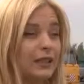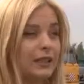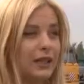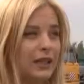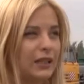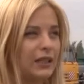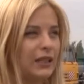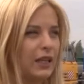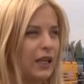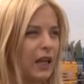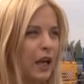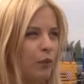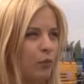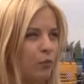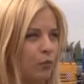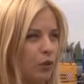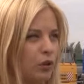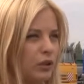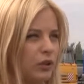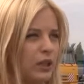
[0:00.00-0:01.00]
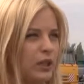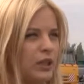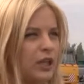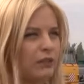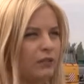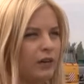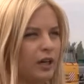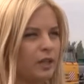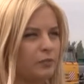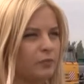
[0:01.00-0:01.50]
Данная работа
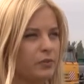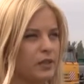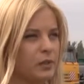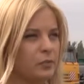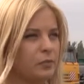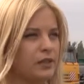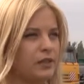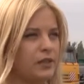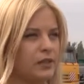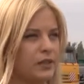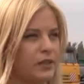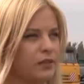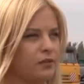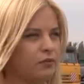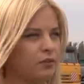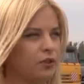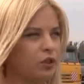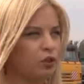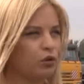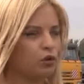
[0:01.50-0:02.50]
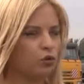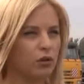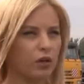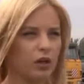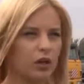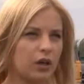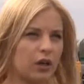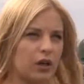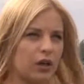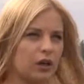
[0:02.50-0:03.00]
открывает перспективы не
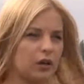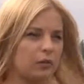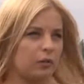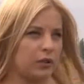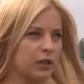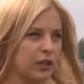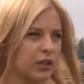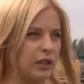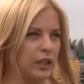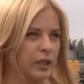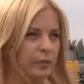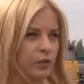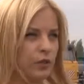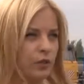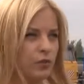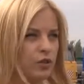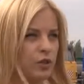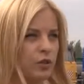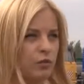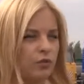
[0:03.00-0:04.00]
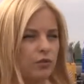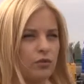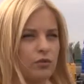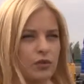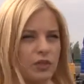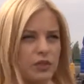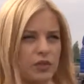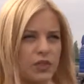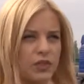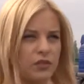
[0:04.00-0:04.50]
только молодым людям, но,
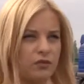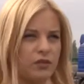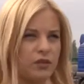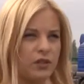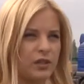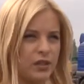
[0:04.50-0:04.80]
естественно, и